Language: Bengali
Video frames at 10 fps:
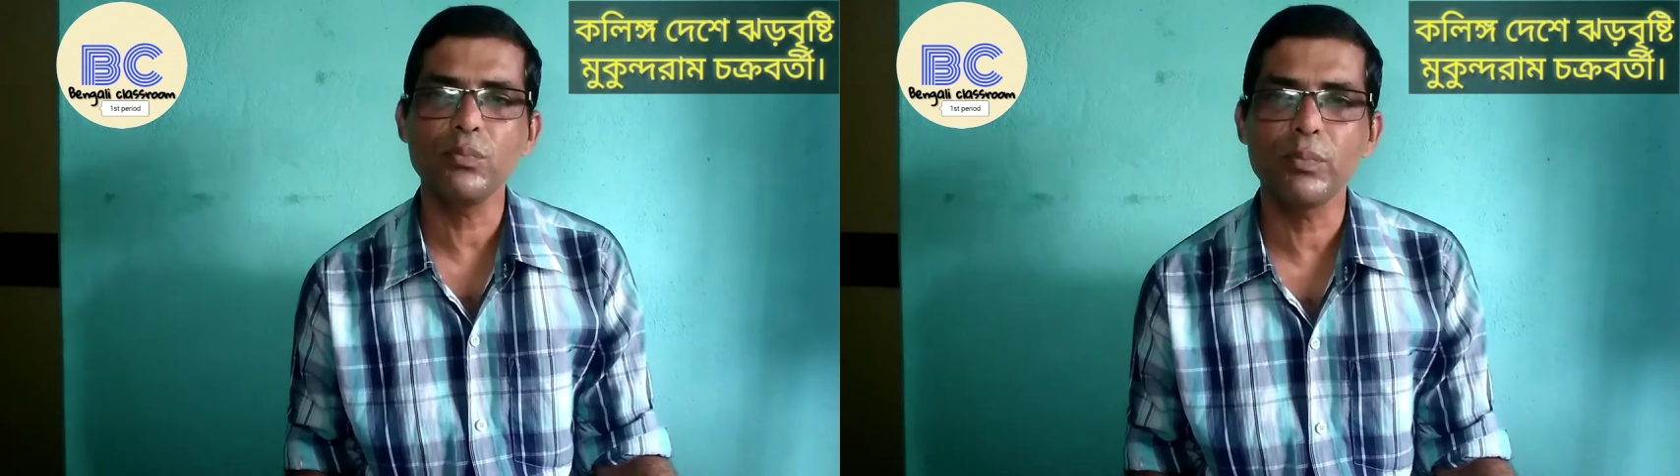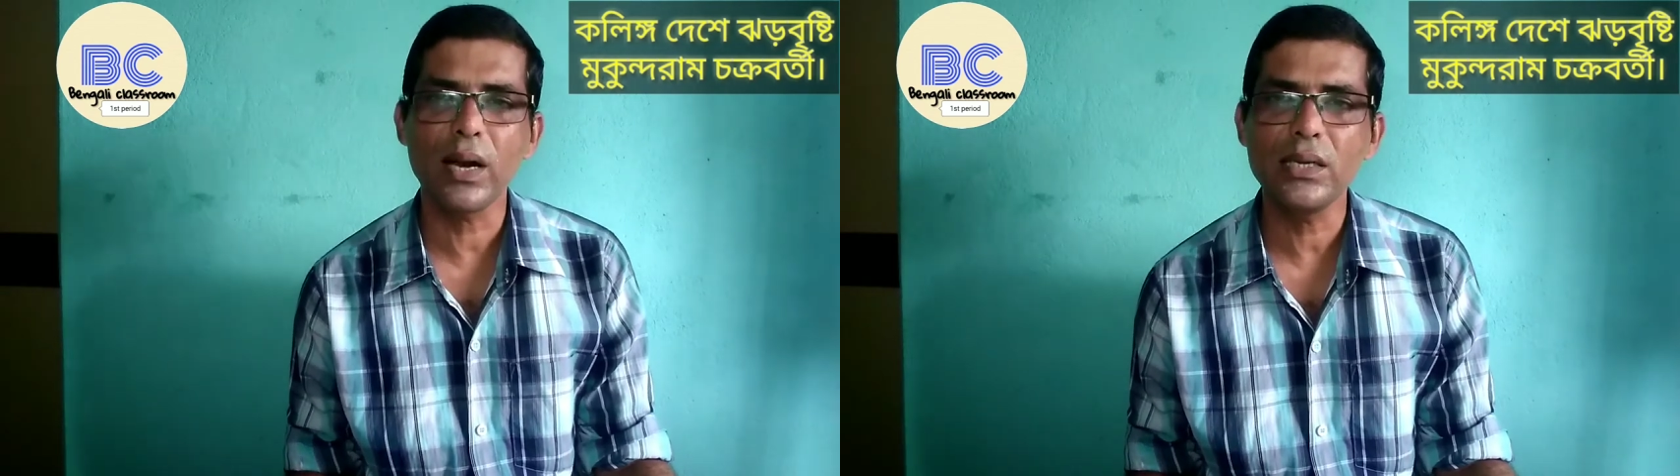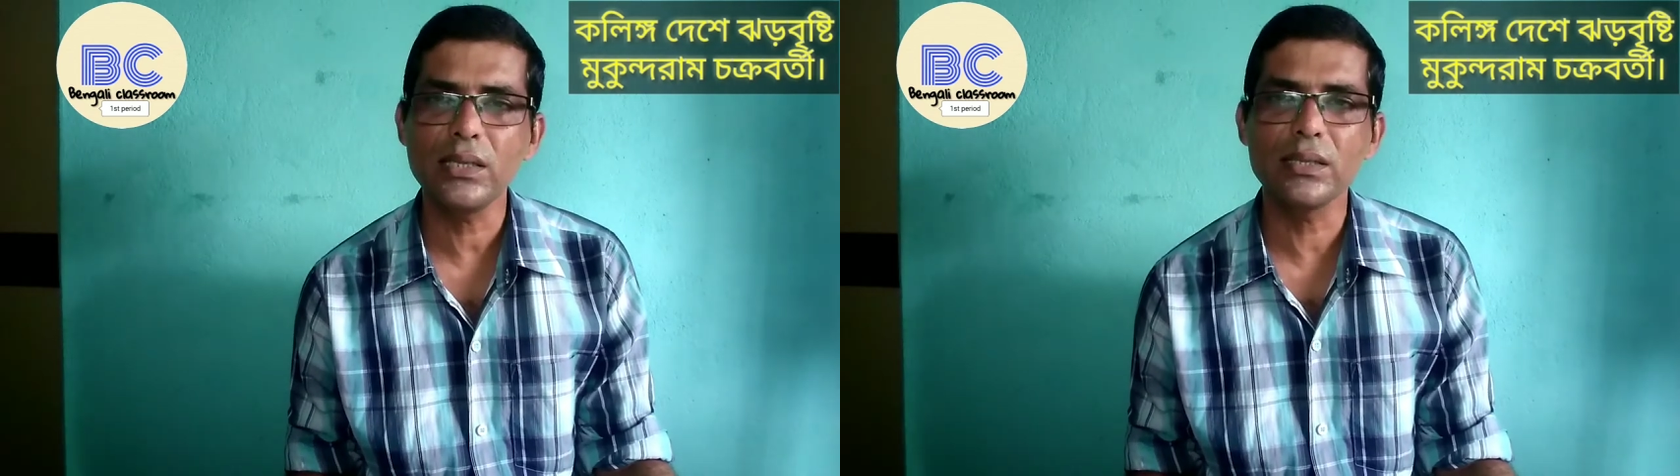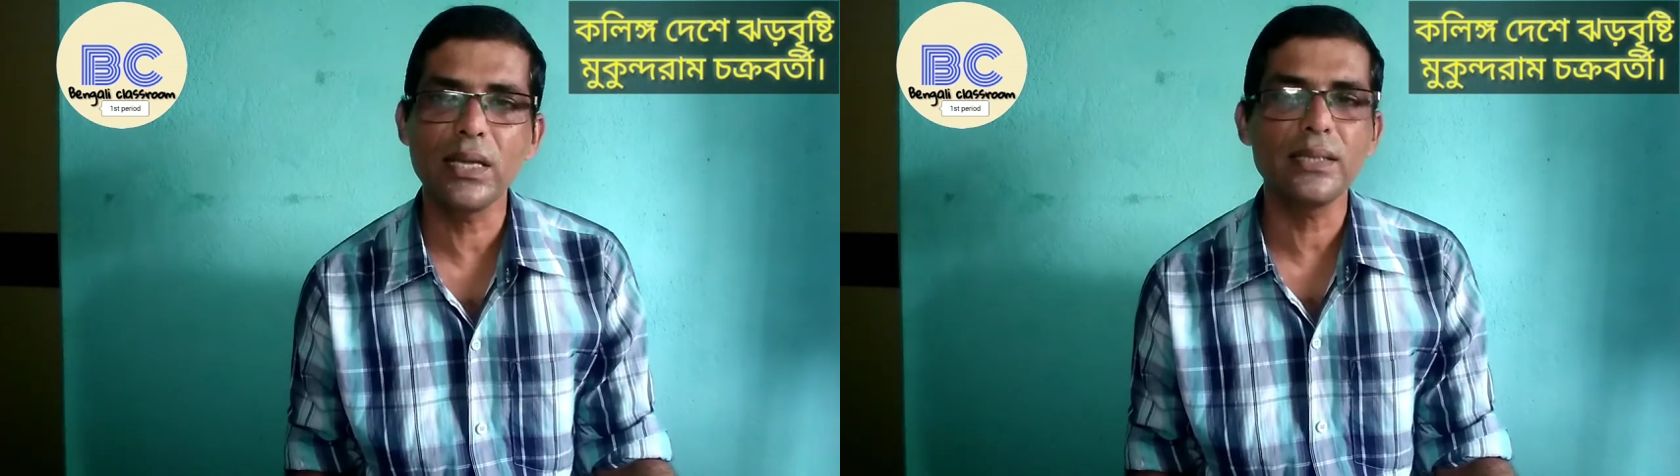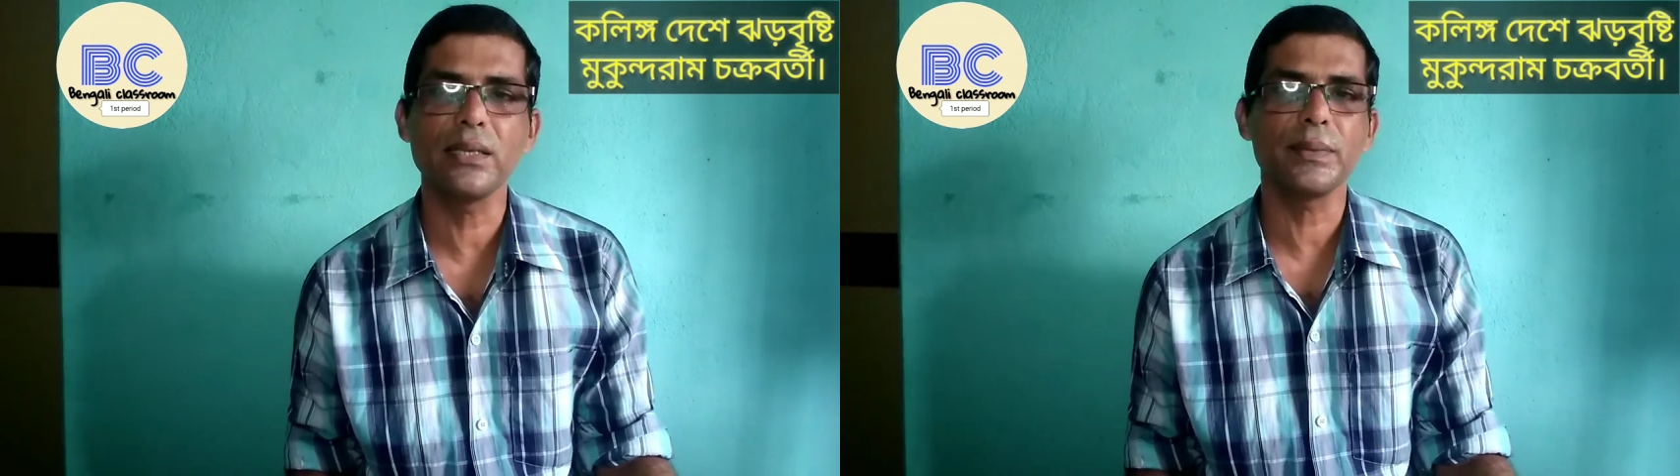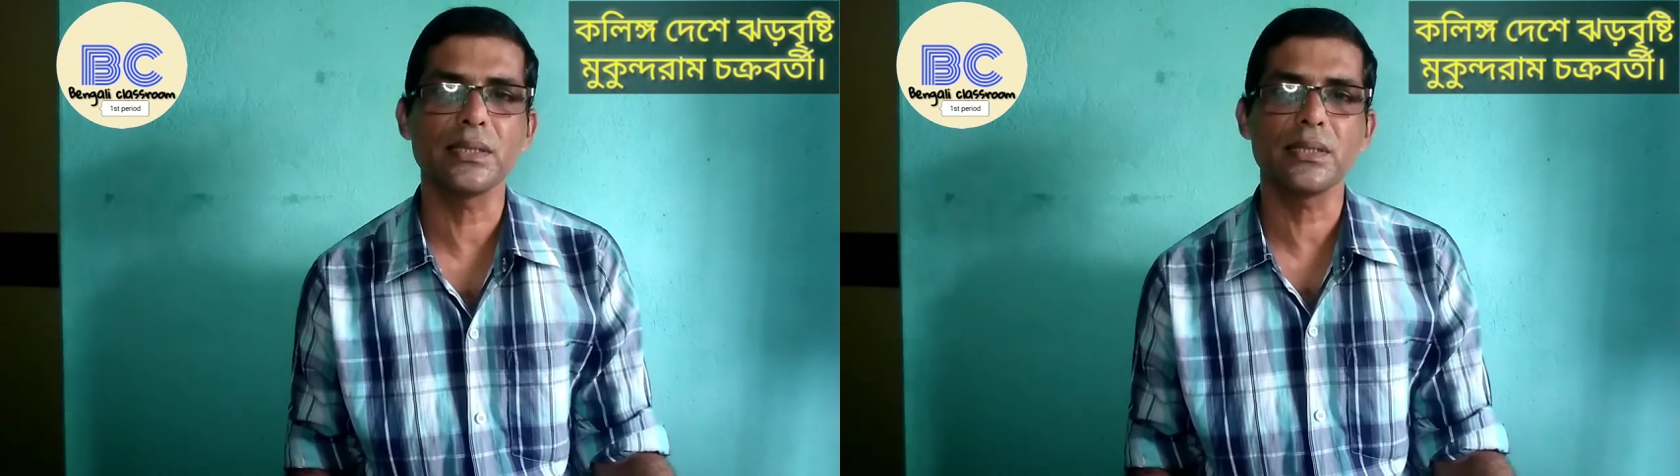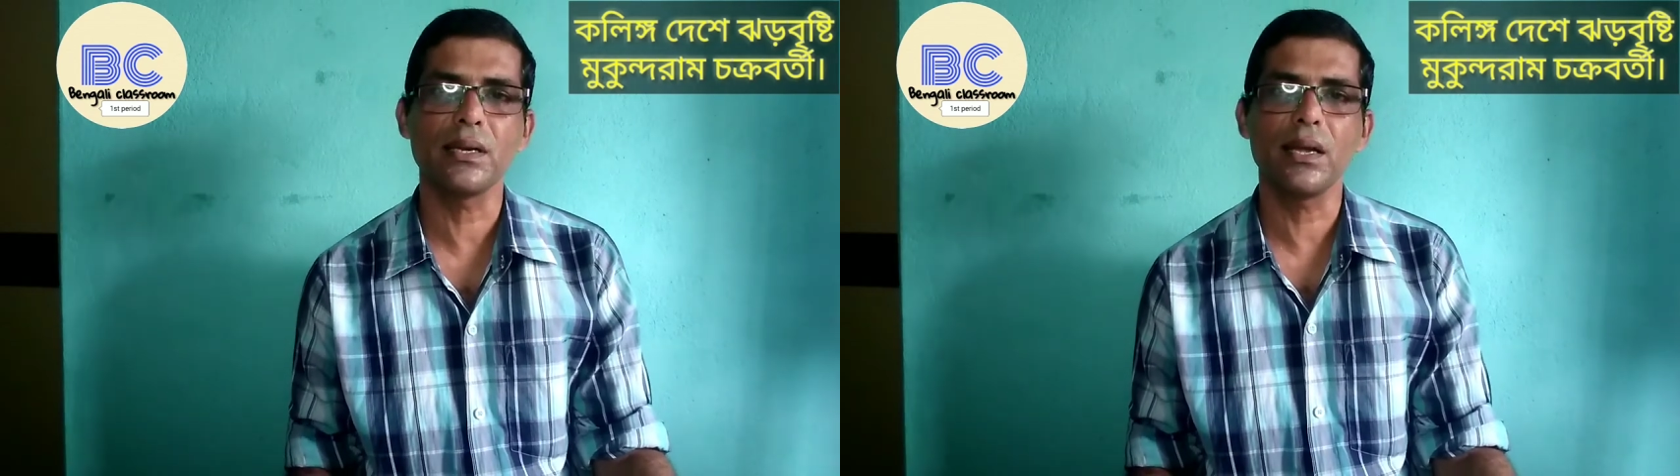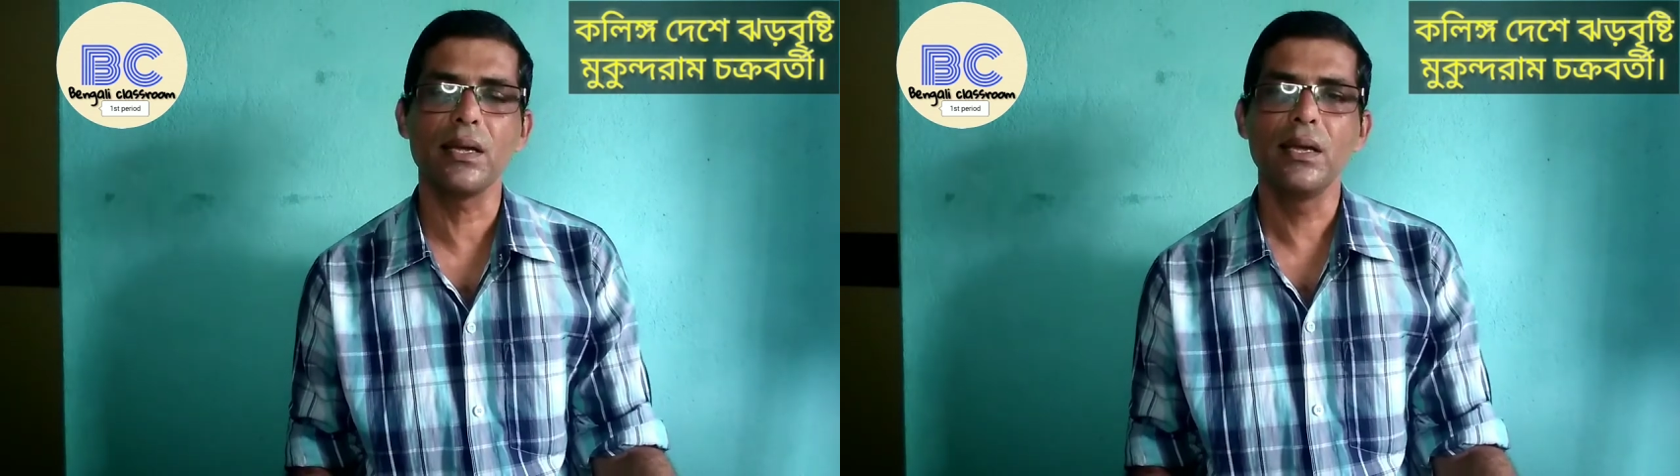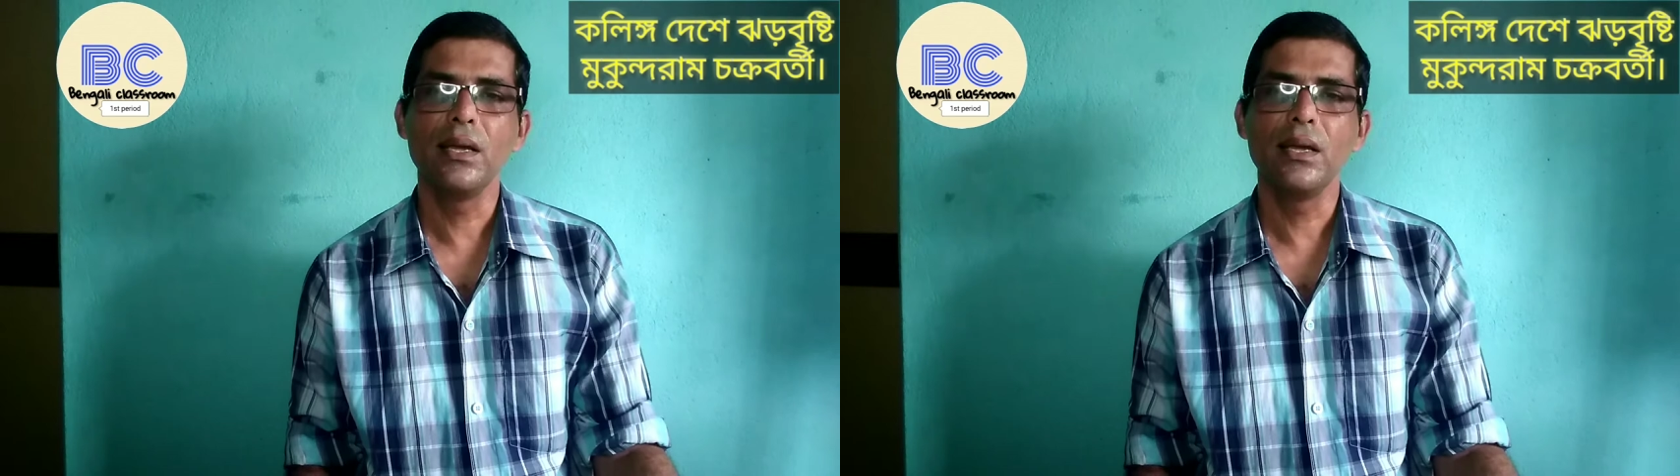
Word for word: প্রাণীকে দেখতে পাচ্ছেন না